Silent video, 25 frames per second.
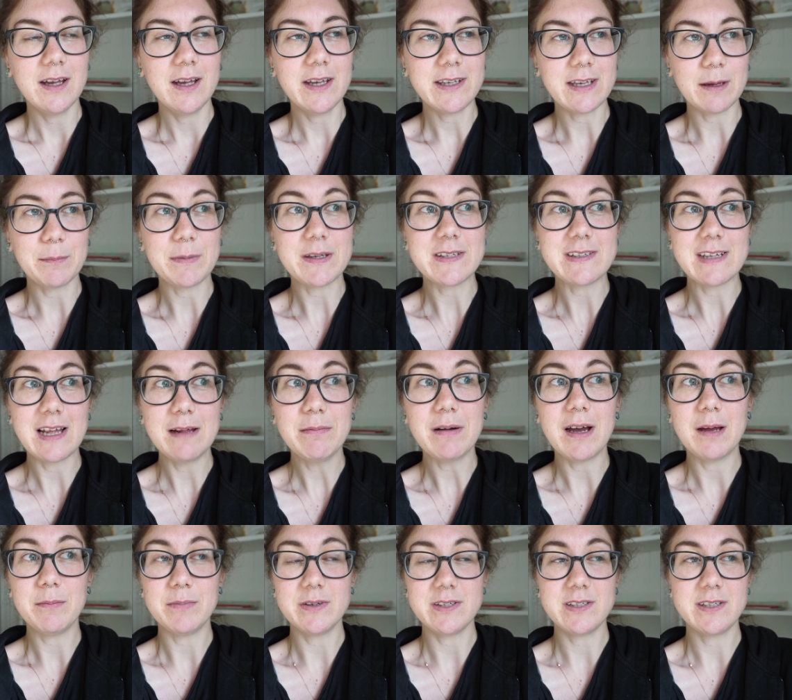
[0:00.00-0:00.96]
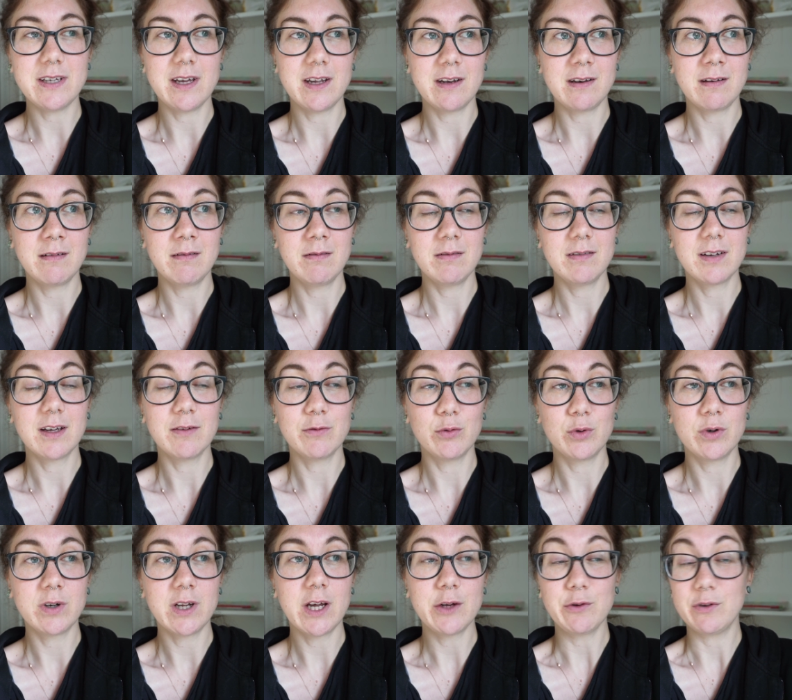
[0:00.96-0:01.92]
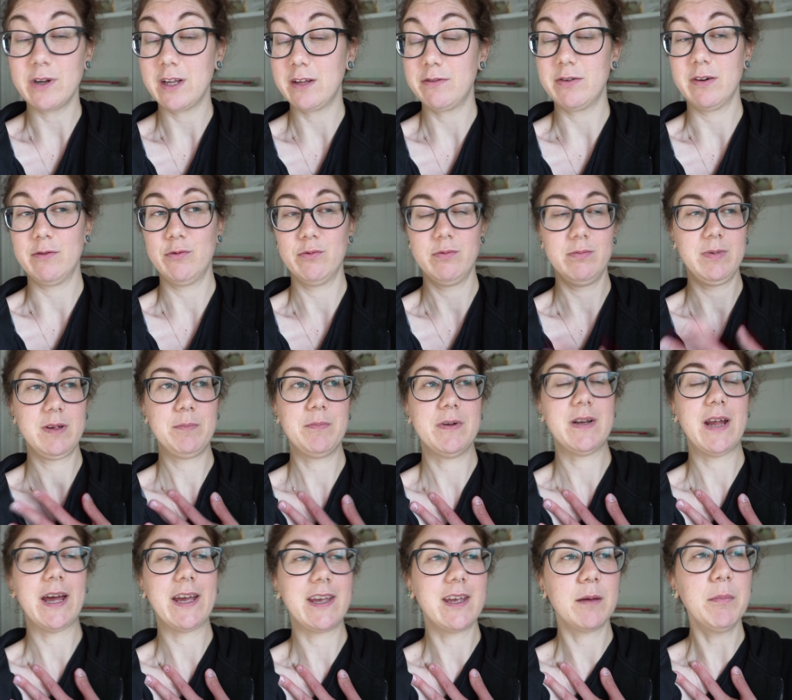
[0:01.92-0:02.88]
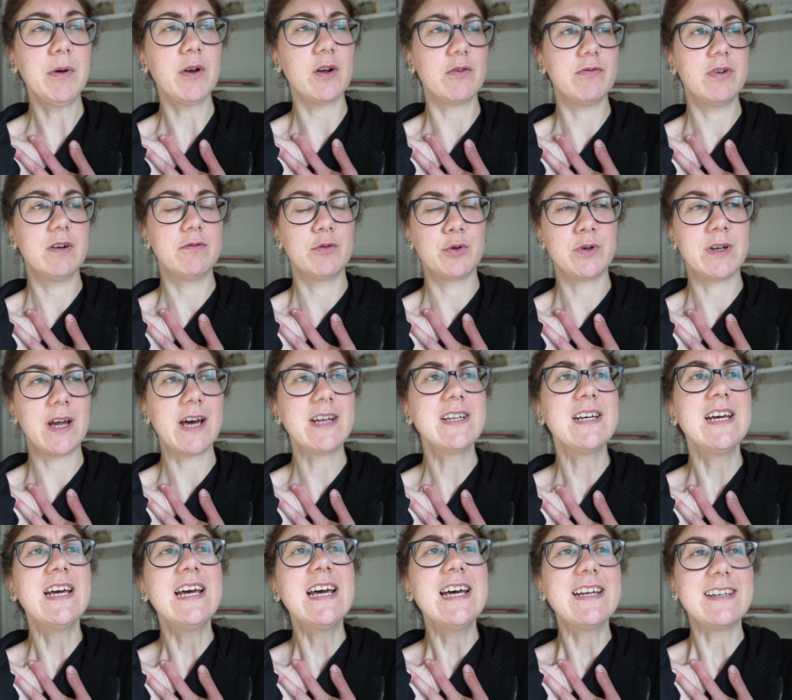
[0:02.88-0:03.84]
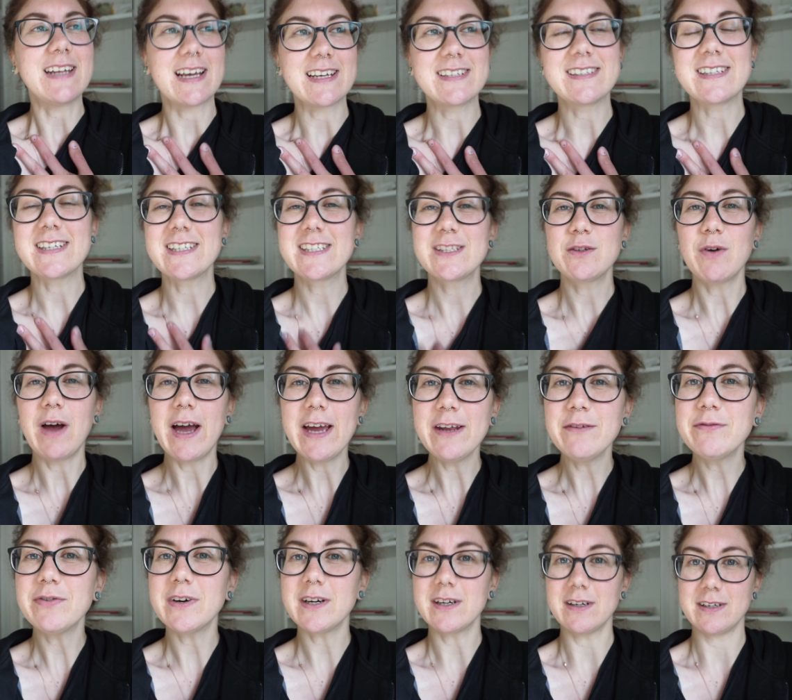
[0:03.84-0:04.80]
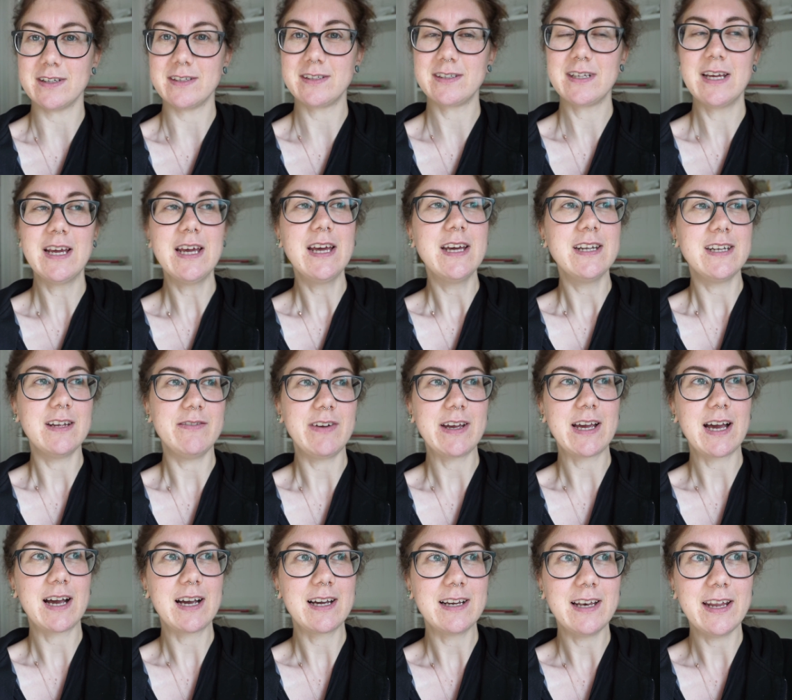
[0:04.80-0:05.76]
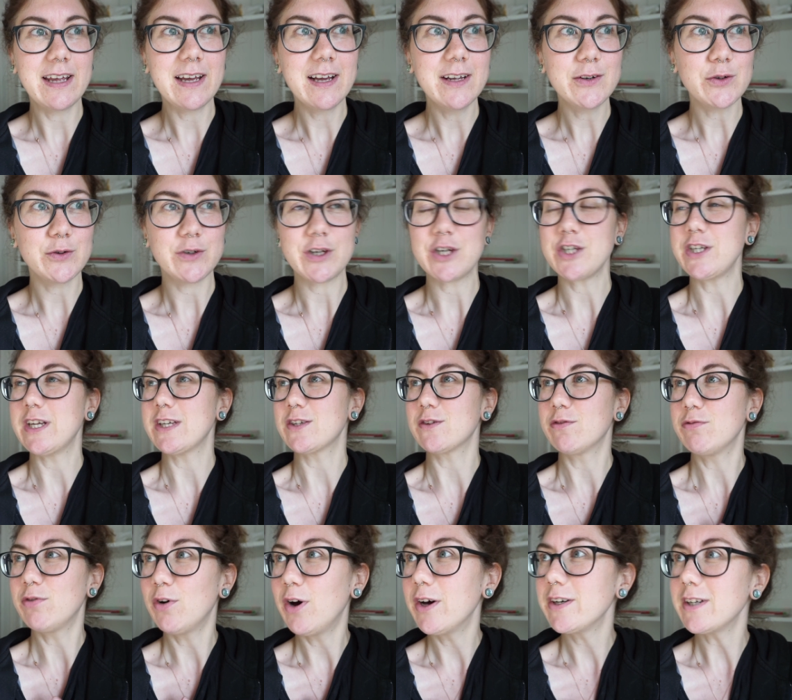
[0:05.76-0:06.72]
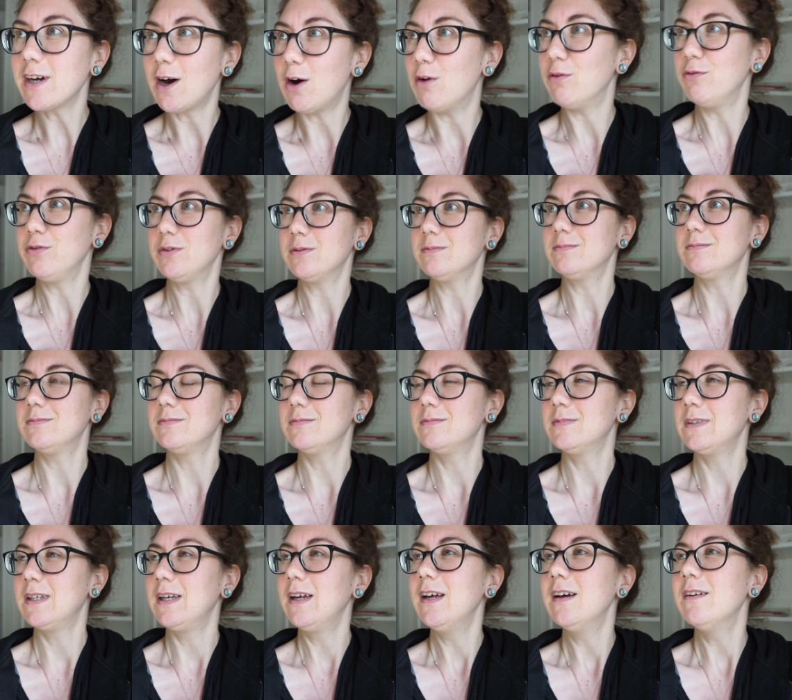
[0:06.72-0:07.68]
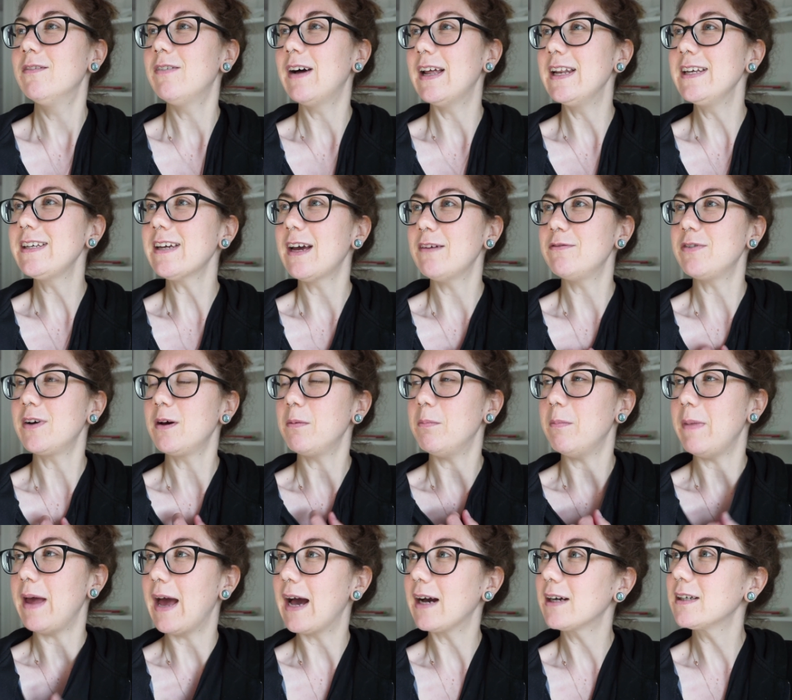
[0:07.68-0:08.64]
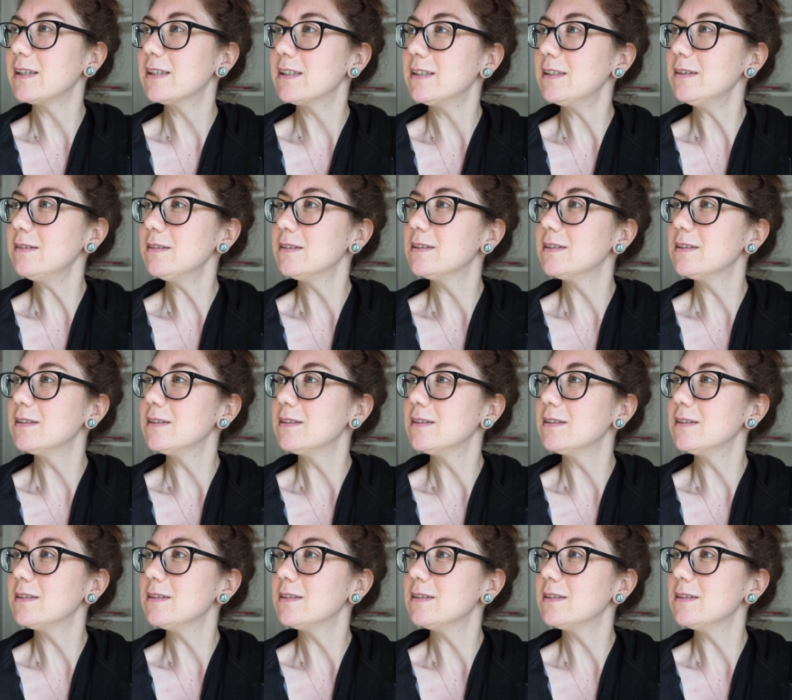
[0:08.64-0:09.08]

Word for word: ich habe mich selber ein bisschen gewundert, oder ich, ich, bin eigentlich immer noch verwundert, dass das so einfach ist. Der Wecker klingelt und ich stehe sofort auf. Weil ich einfach merke,